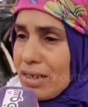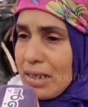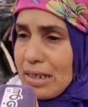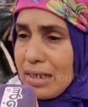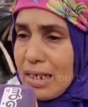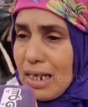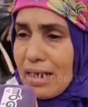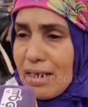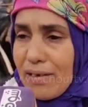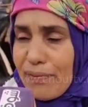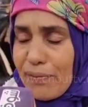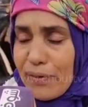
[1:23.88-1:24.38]

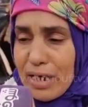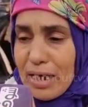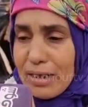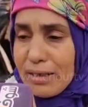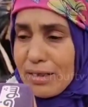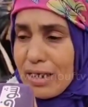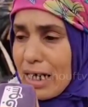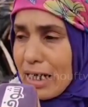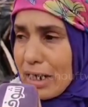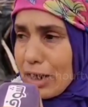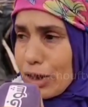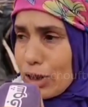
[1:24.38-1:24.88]
هي اللي فيها
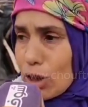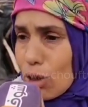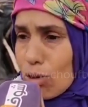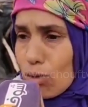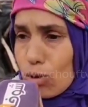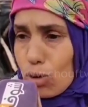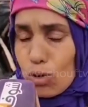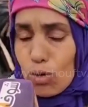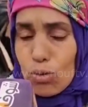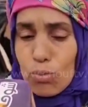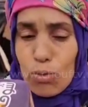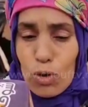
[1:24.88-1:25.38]
الدراري
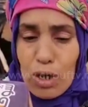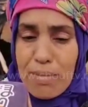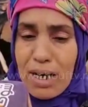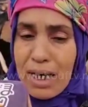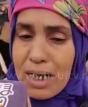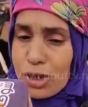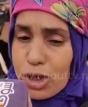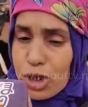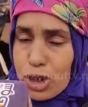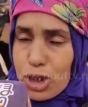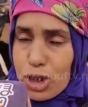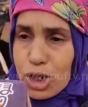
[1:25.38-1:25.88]
ديالكم وراه ما
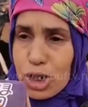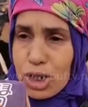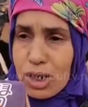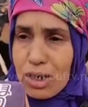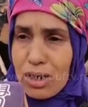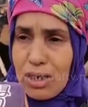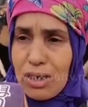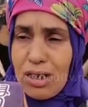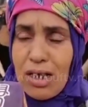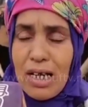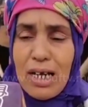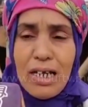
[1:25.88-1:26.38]
خرجتش
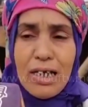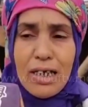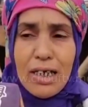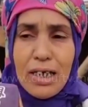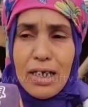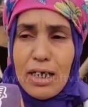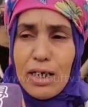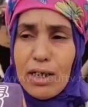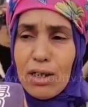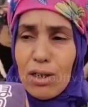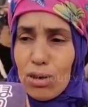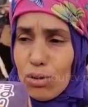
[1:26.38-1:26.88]
لا
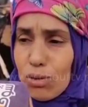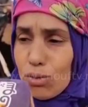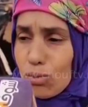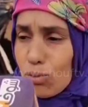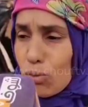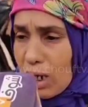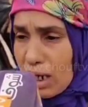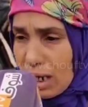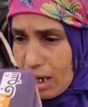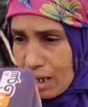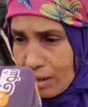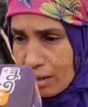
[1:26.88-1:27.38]
لهيه
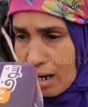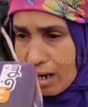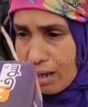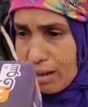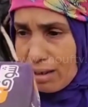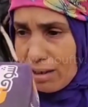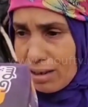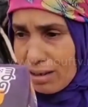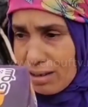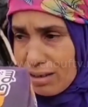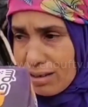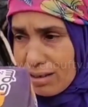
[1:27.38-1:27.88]
ولا هنا
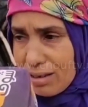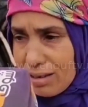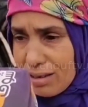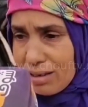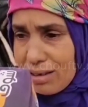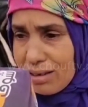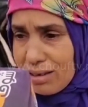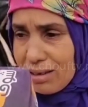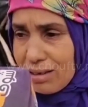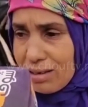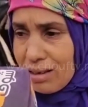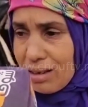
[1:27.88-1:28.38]

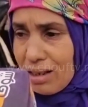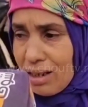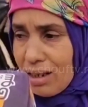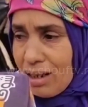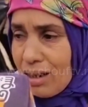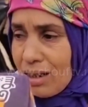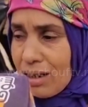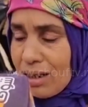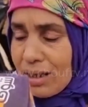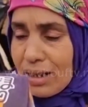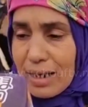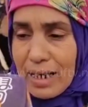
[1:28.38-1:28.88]

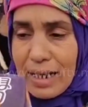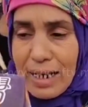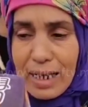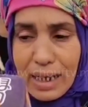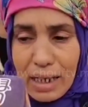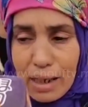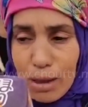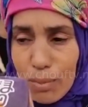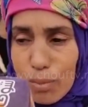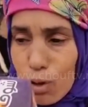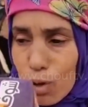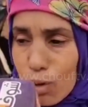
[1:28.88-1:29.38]
راه
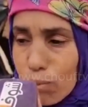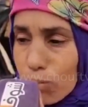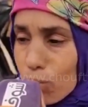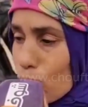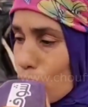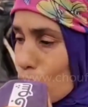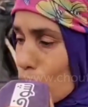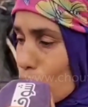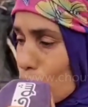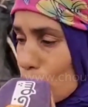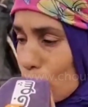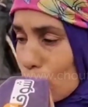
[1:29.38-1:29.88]
ركبهم
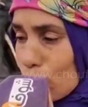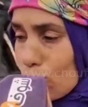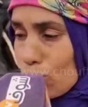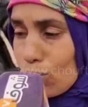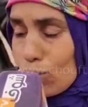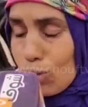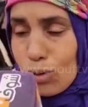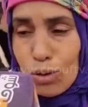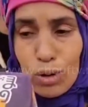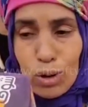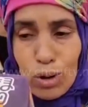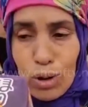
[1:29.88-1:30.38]
و
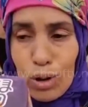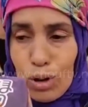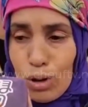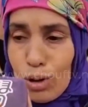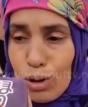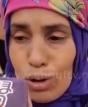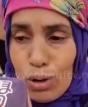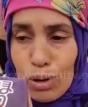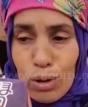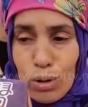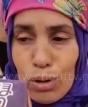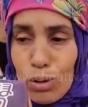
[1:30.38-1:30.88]

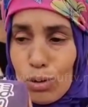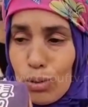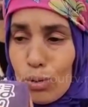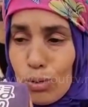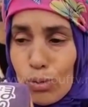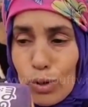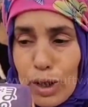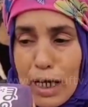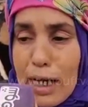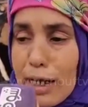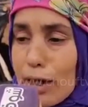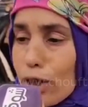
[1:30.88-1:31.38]

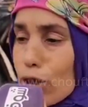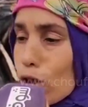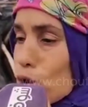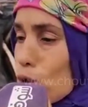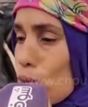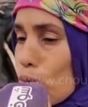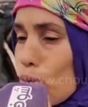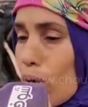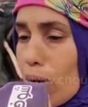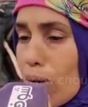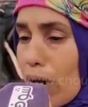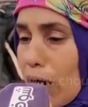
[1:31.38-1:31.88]
وراه خرج
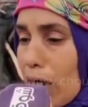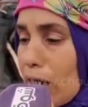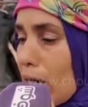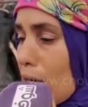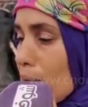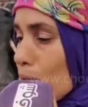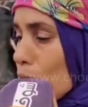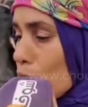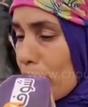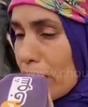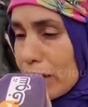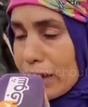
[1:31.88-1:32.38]
هو
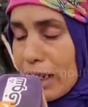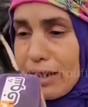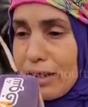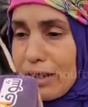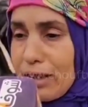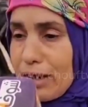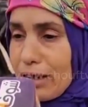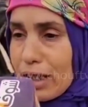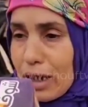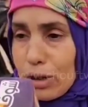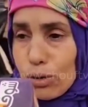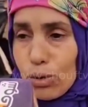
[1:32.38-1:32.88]
وخلاهم هما
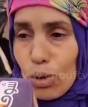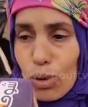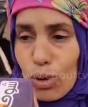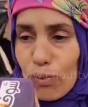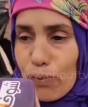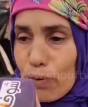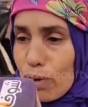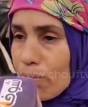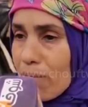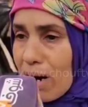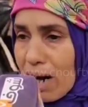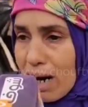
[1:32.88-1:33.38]
تي...
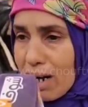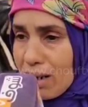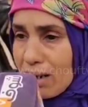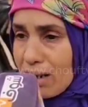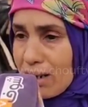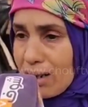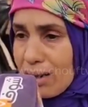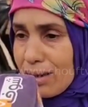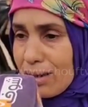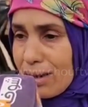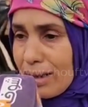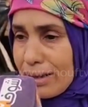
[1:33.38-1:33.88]
تيدوروا في الماء
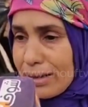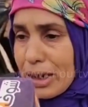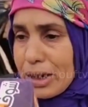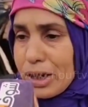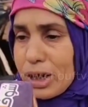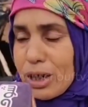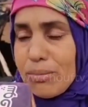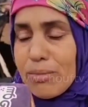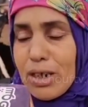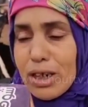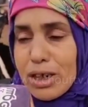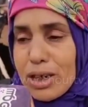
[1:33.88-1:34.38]
هذاك
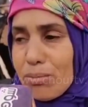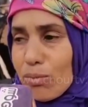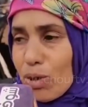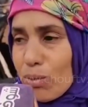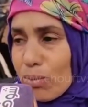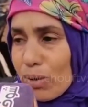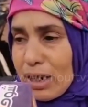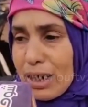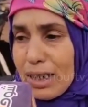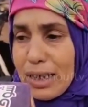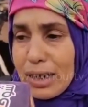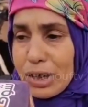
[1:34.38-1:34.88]
الشيء ماشي
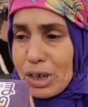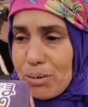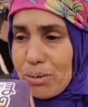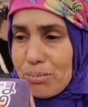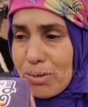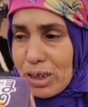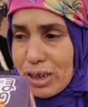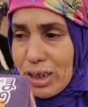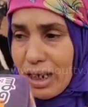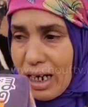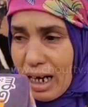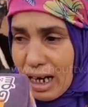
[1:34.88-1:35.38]
ممكن هذاك
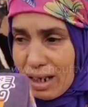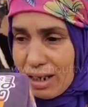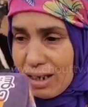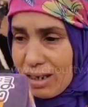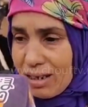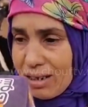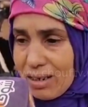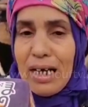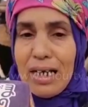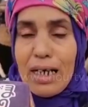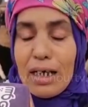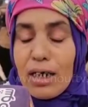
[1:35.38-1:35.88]
الشيء ماشي حق
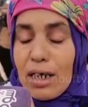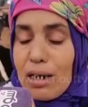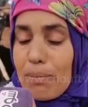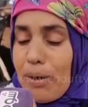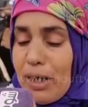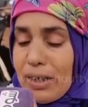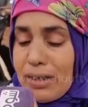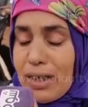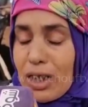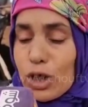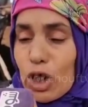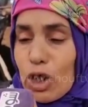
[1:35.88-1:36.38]
طيب. قال لك
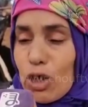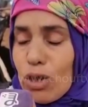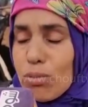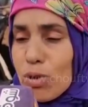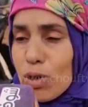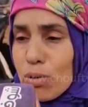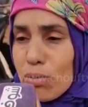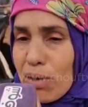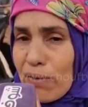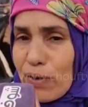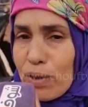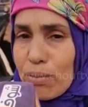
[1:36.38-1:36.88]
14 يوم
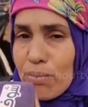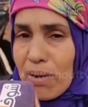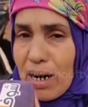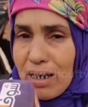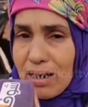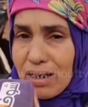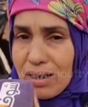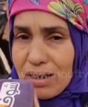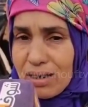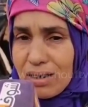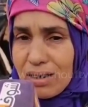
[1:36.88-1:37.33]
هما في الماء